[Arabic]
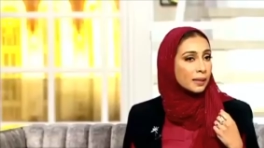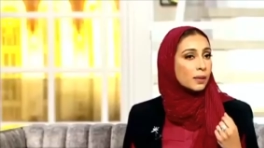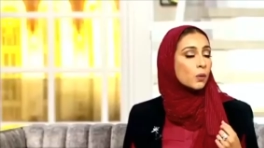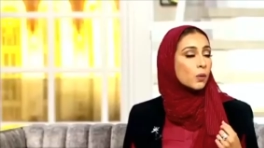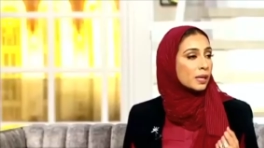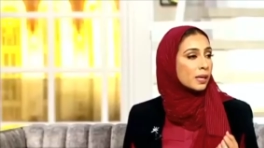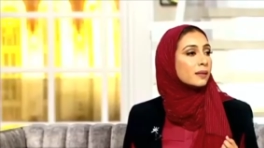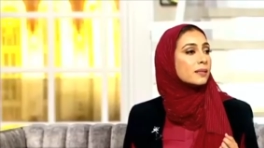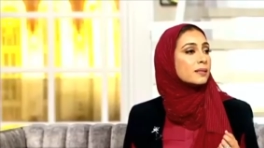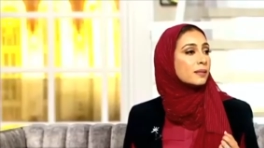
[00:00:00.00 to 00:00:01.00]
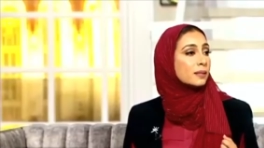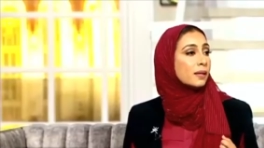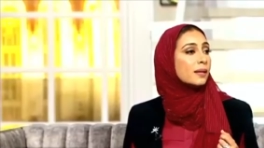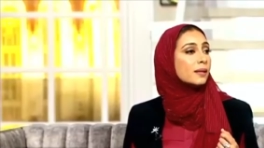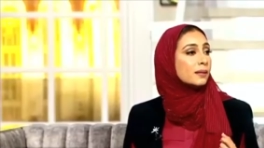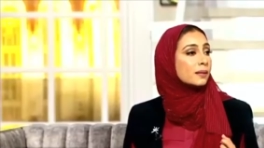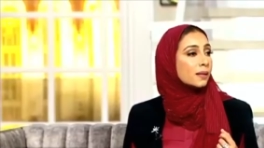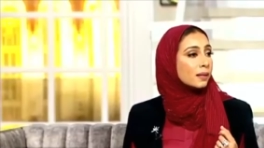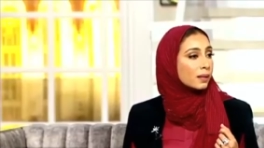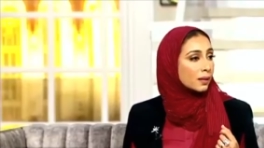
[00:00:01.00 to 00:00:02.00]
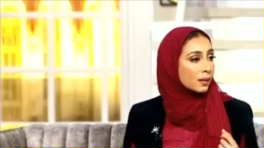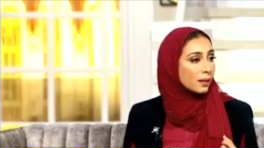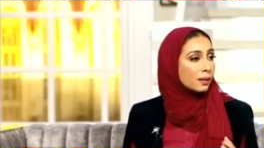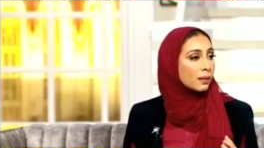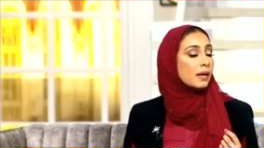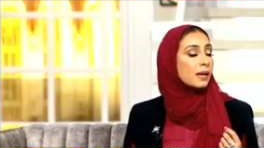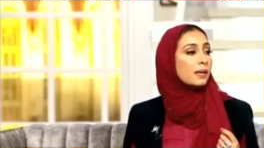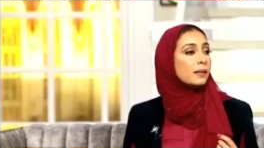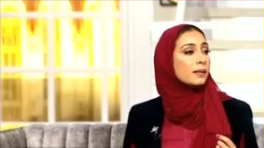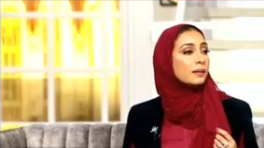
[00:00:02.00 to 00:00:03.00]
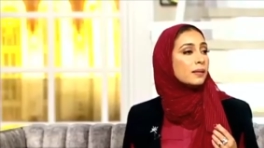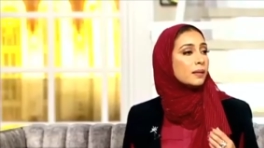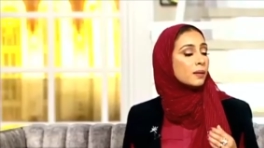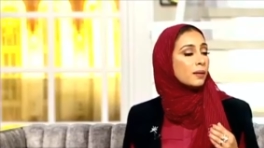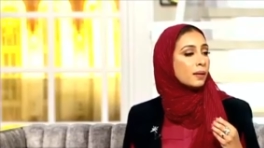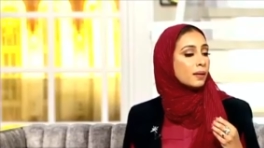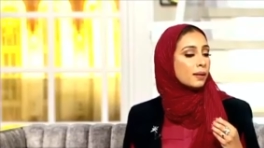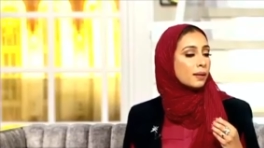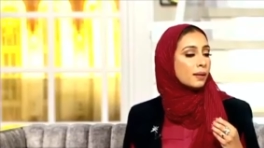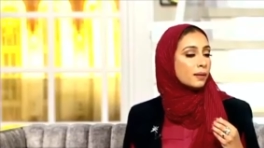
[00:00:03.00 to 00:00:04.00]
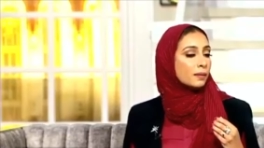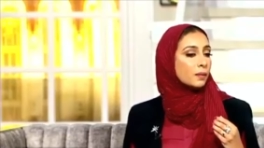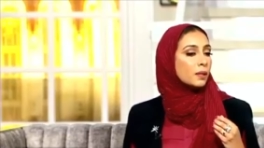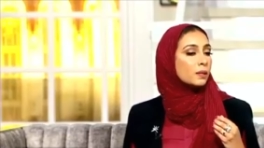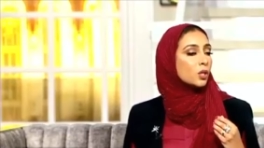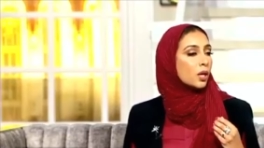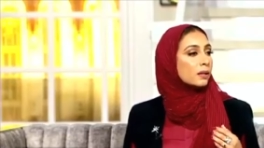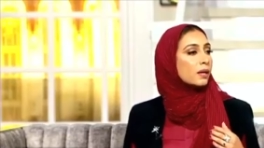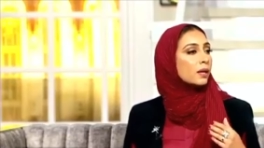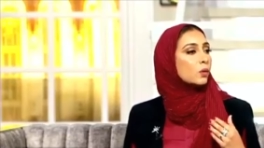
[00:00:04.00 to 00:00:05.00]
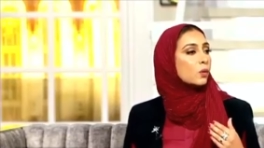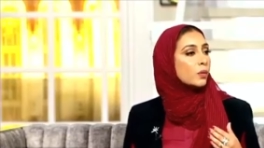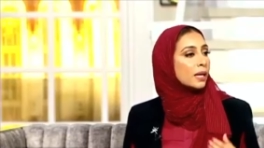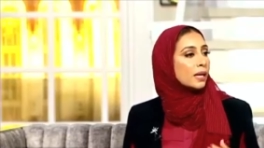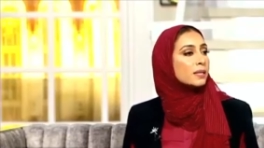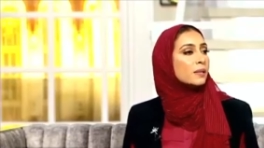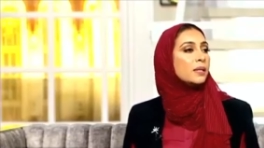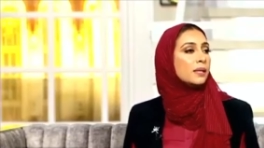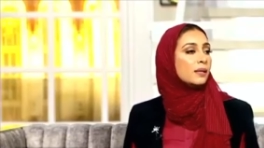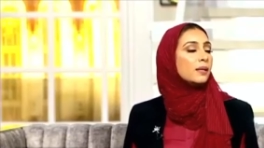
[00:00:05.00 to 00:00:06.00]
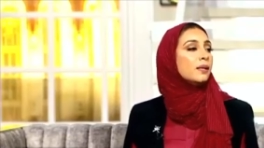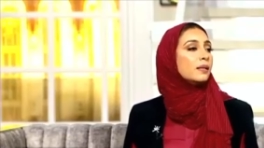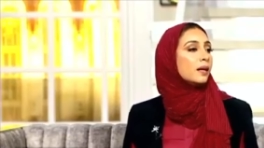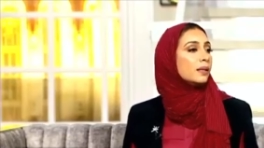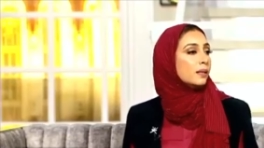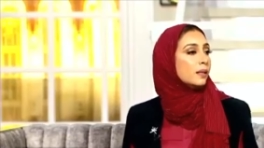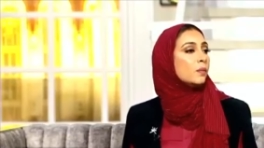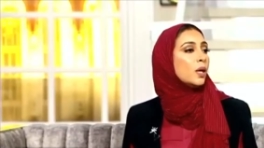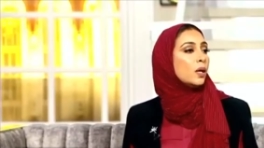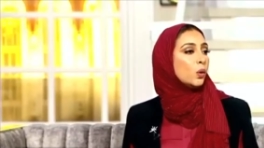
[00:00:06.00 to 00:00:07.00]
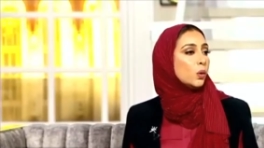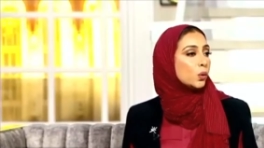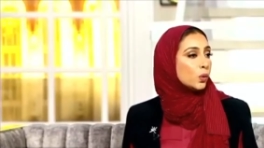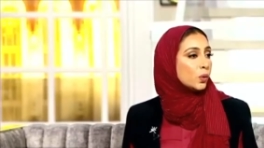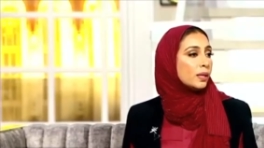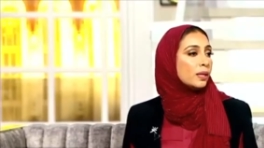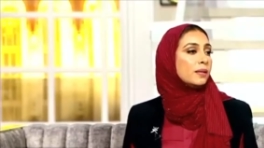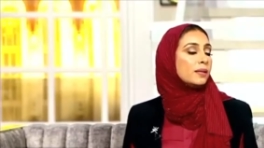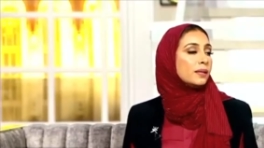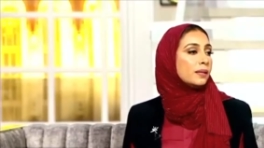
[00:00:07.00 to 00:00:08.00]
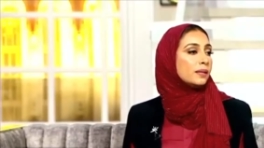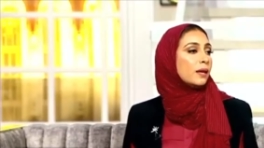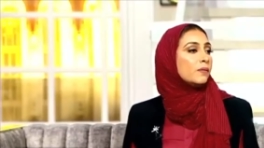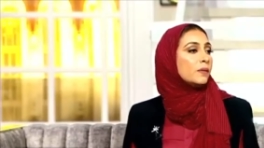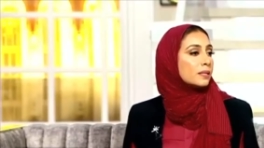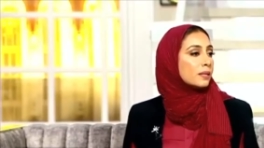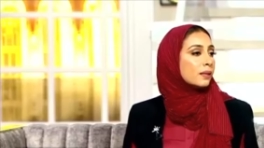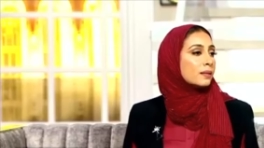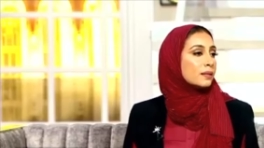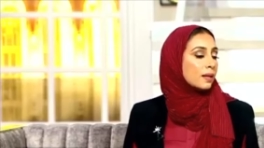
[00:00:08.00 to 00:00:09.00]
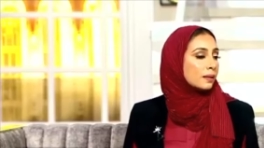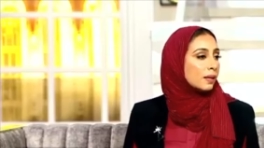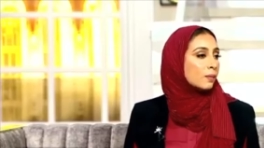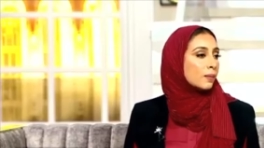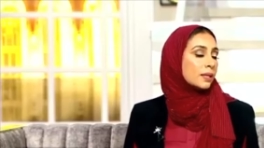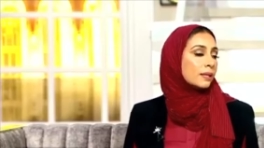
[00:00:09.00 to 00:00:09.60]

هنا يستطيع أن يتخذ القرار الذي إن شاء الله يكون مناسب لتقديم حلول لتحفيز الاقتصاد الوطني